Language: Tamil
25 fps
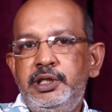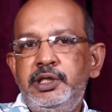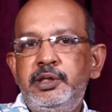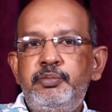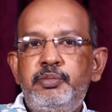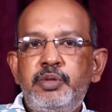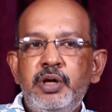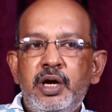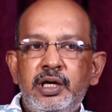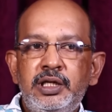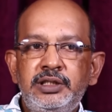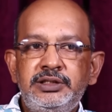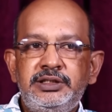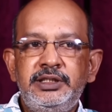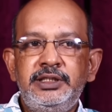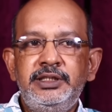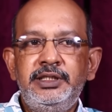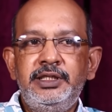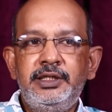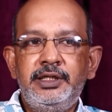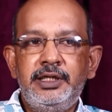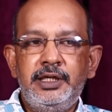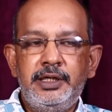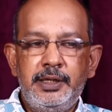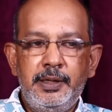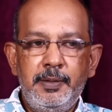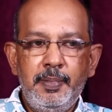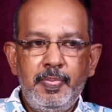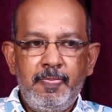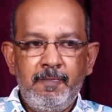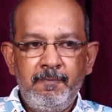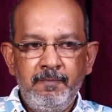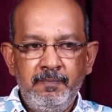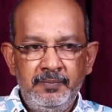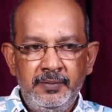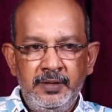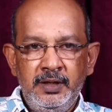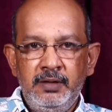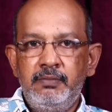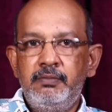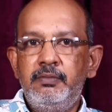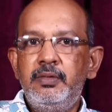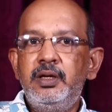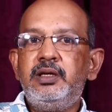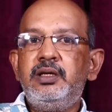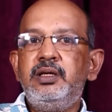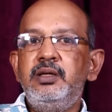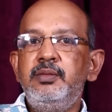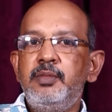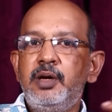இனிப்பான செய்தி என்னென்னா
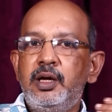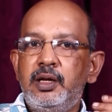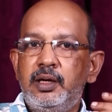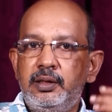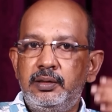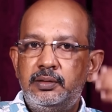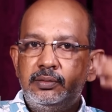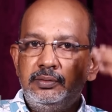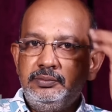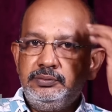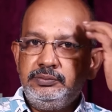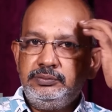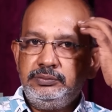வெற்றிமாறன்